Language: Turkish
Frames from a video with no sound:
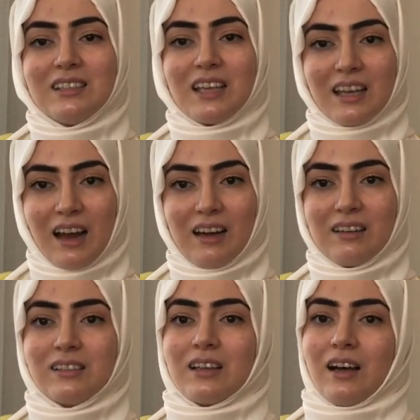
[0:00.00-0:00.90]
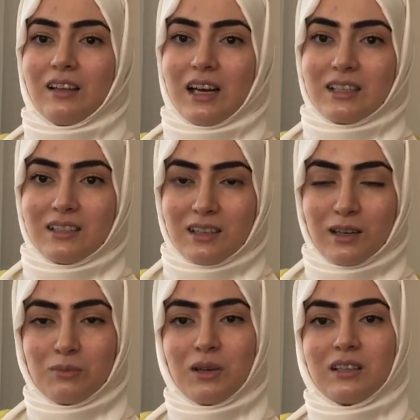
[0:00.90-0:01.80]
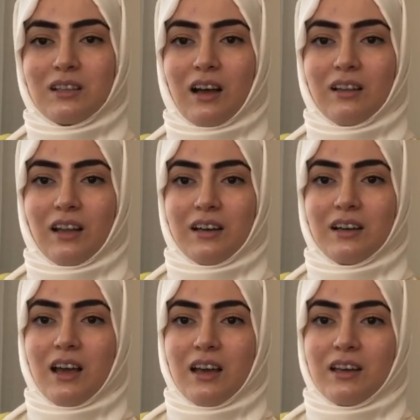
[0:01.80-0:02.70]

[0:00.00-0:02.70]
Şekerli gıdalar, kızartma gıdalar,